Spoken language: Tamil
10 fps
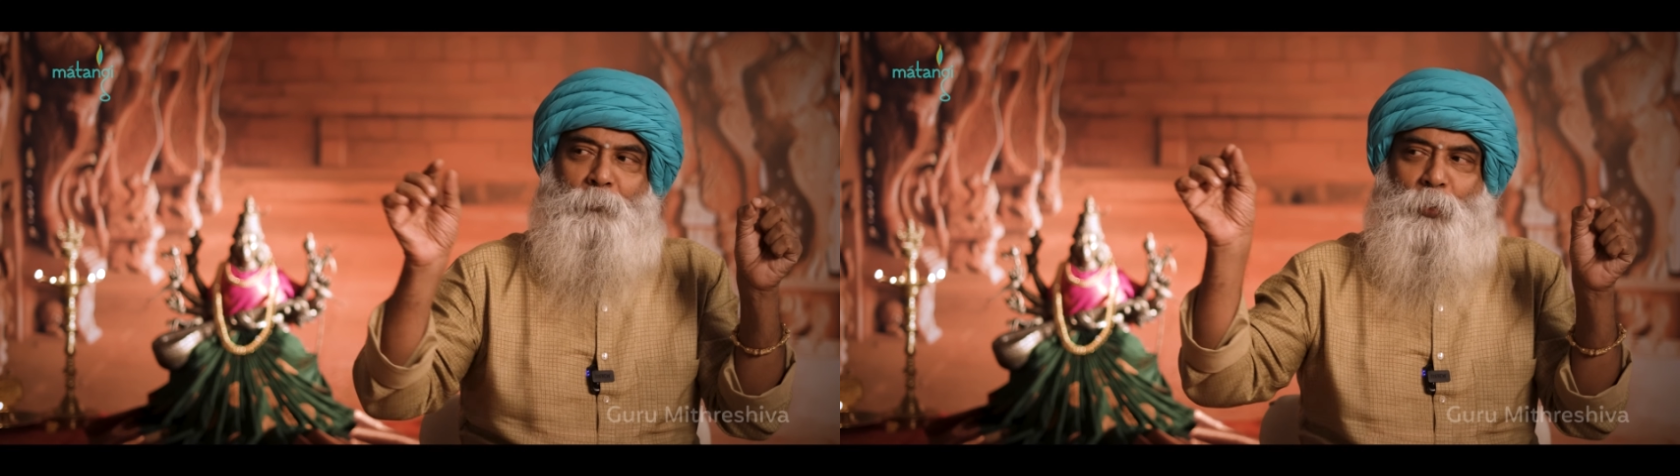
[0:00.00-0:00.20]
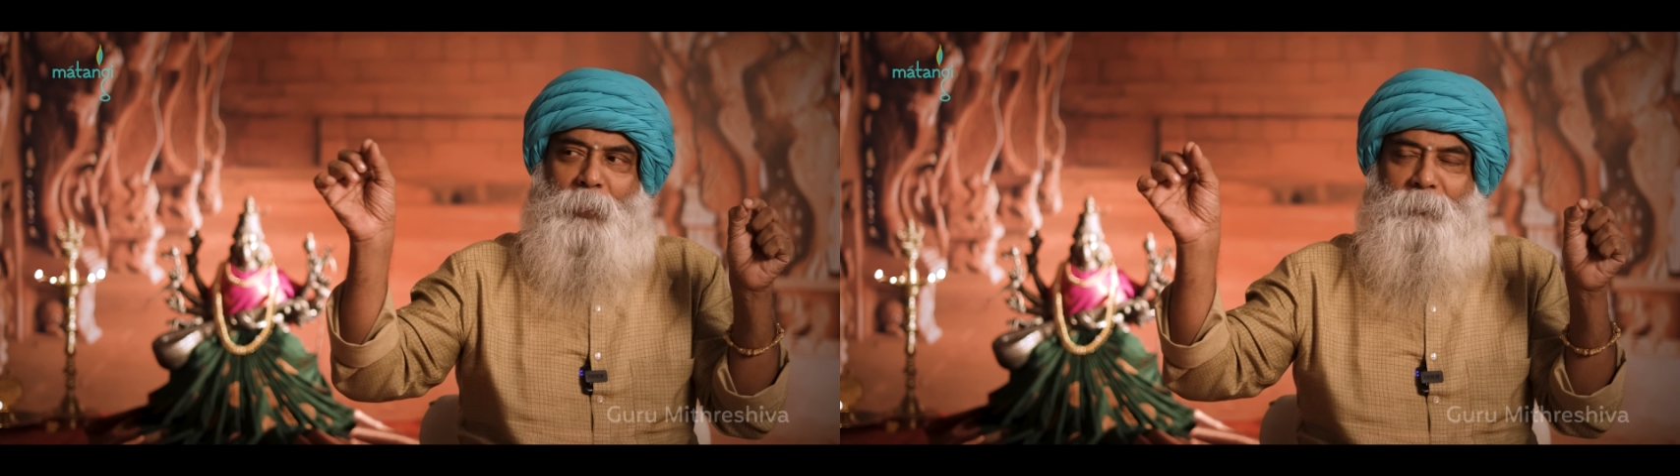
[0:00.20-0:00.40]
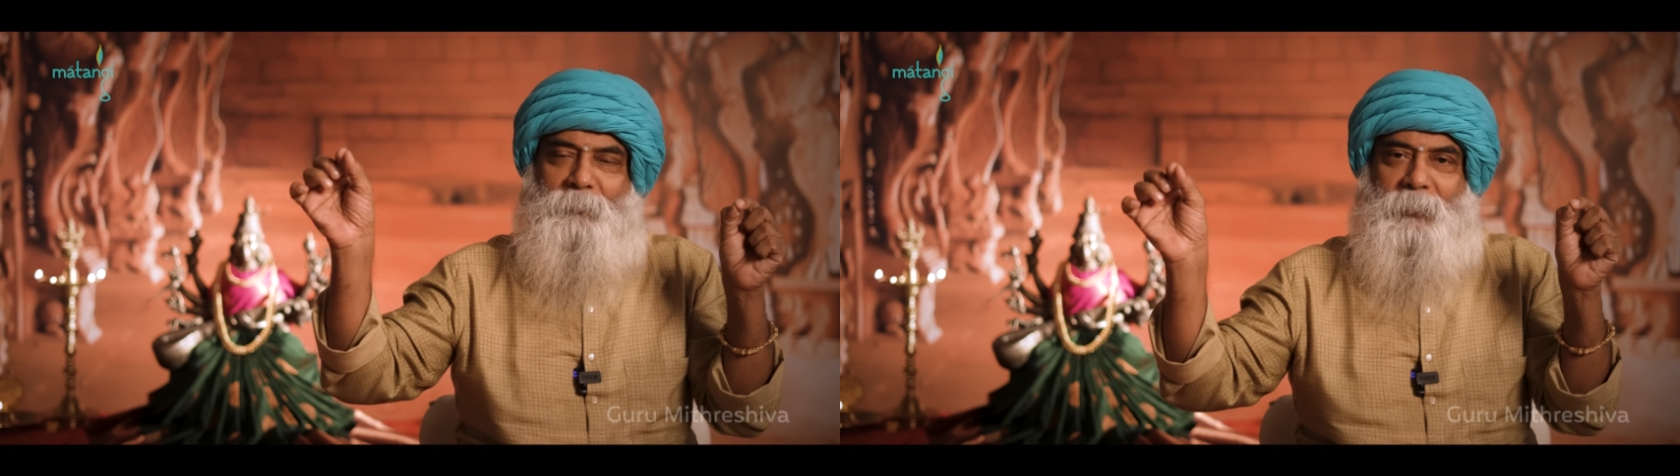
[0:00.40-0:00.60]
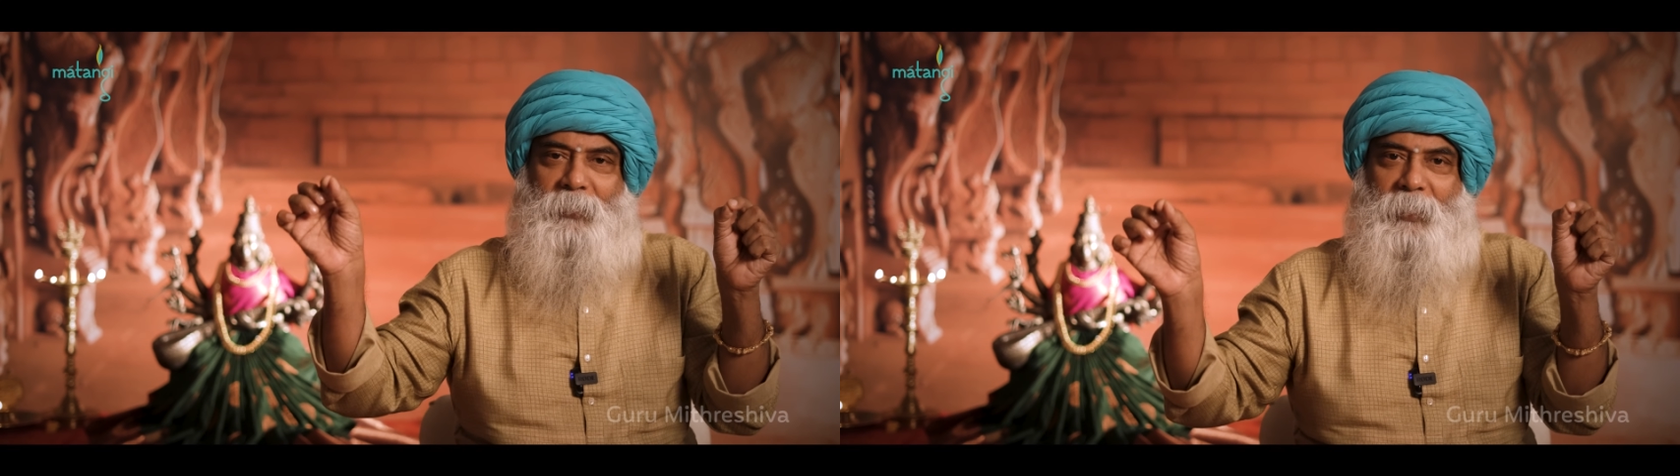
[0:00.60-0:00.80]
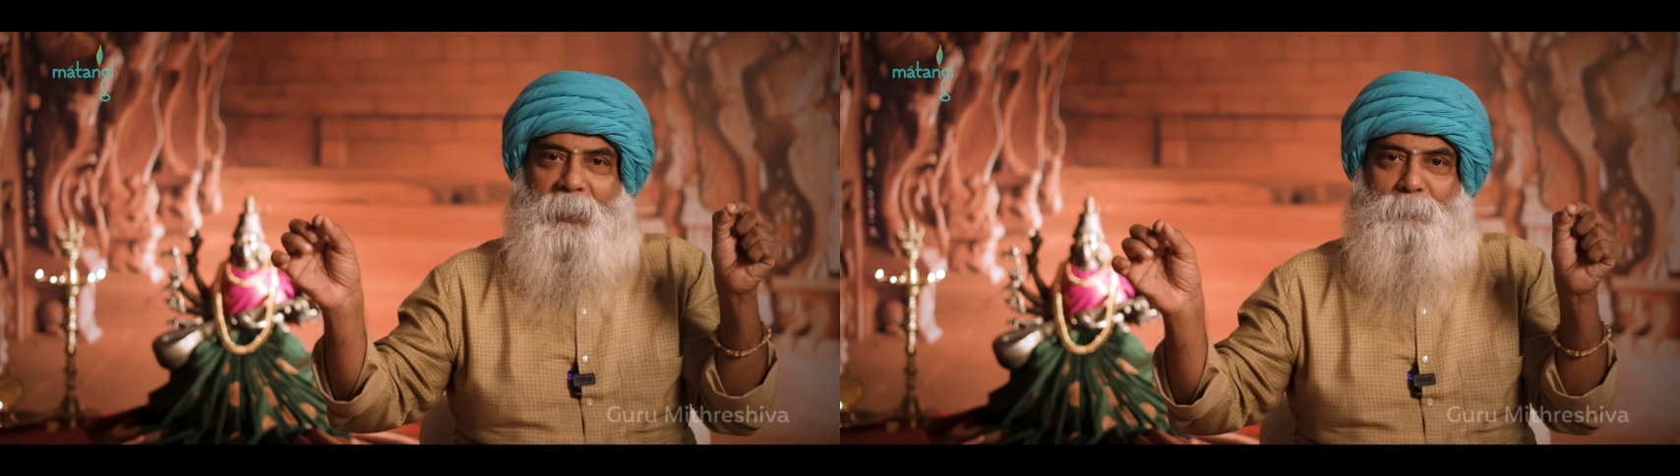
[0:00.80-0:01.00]
முடிவு
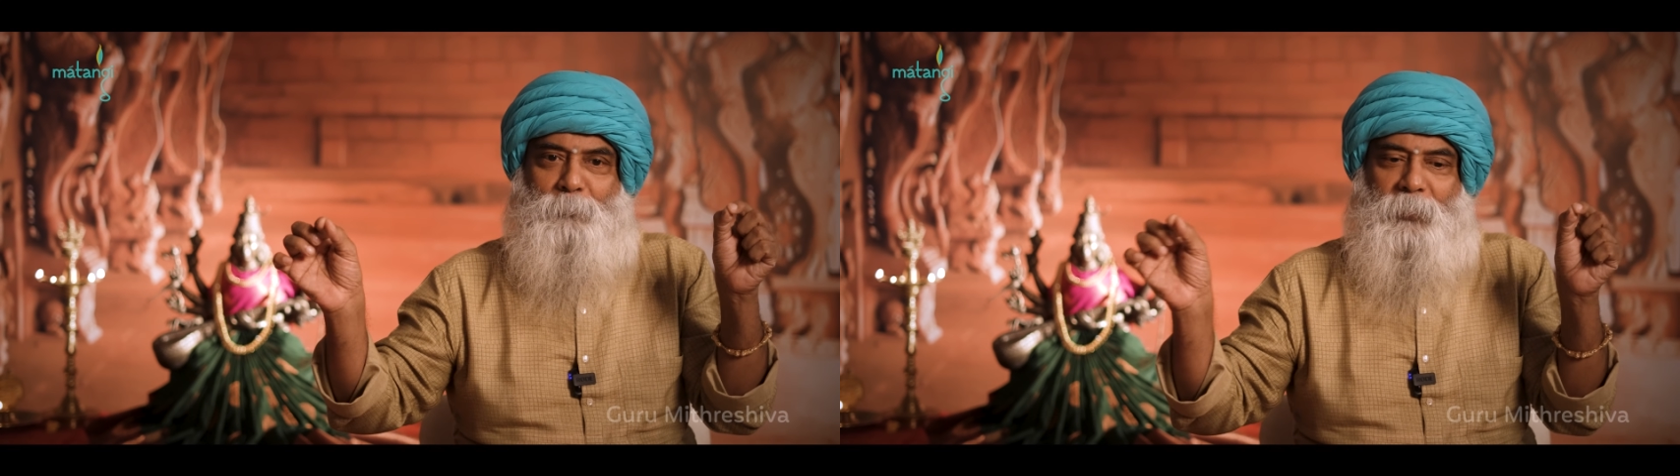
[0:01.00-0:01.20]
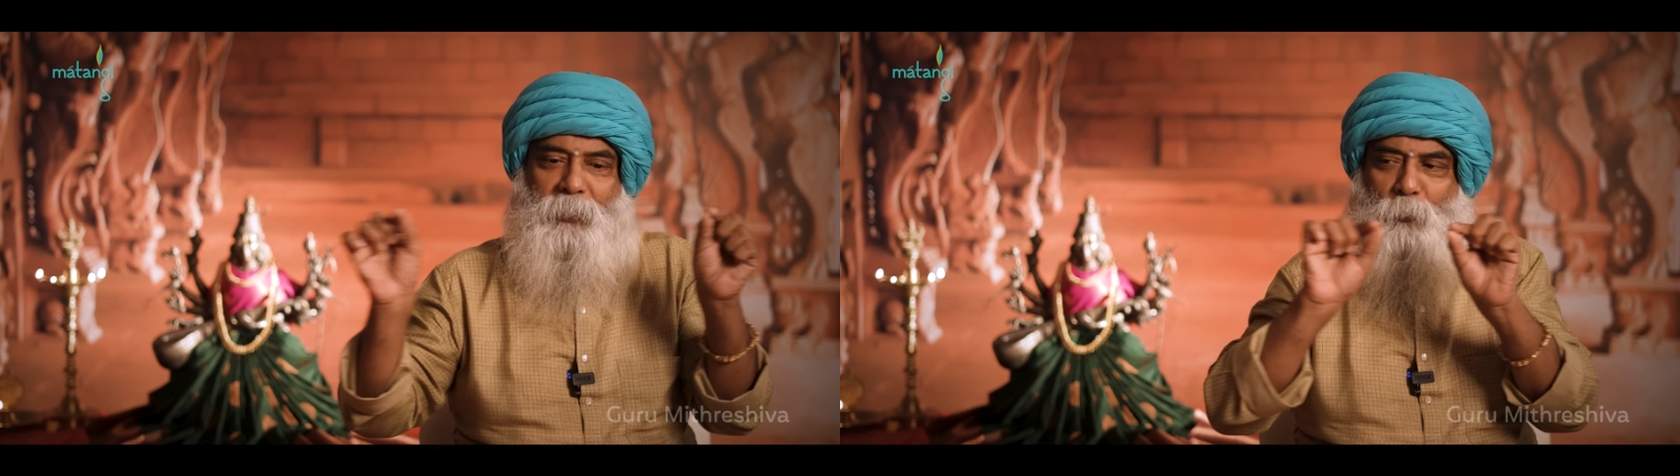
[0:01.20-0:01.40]
வந்து இறப்பு